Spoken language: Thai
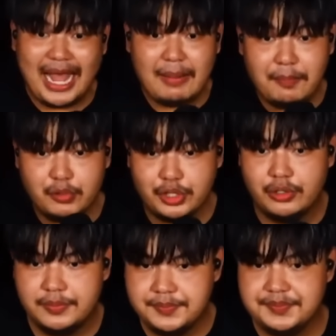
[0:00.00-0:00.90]
เอาผ้ามาปู
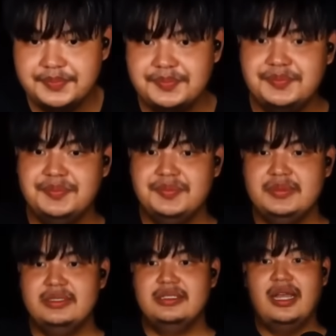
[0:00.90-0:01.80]
โต๊ะ
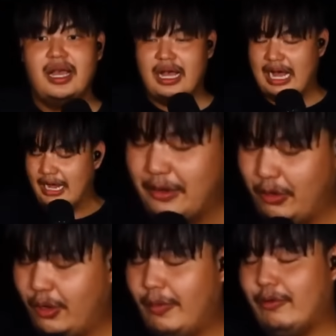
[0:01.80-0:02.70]

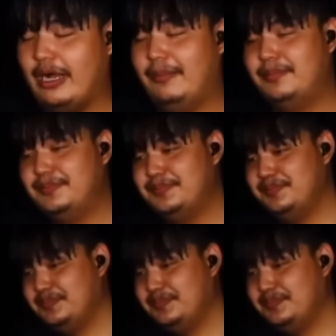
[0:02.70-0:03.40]
Hello welcome